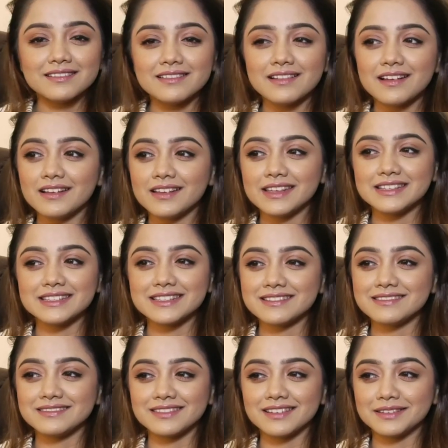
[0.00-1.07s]
না এই
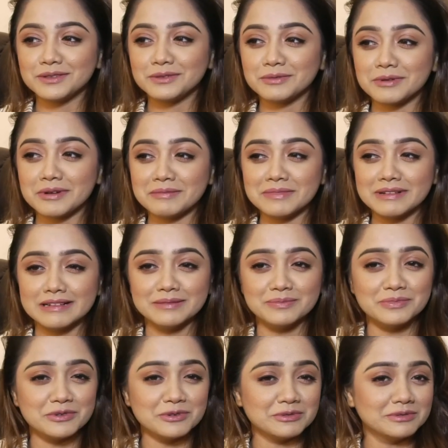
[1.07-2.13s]
সিনটায় তো আমার
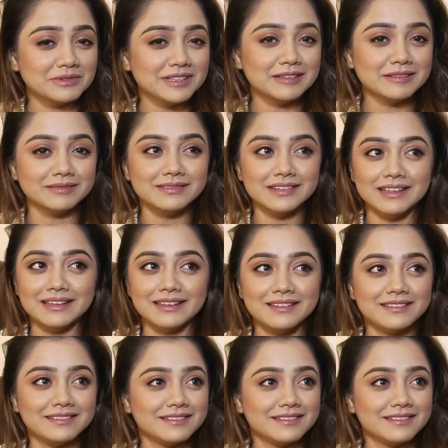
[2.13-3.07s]
বৌদিও নেই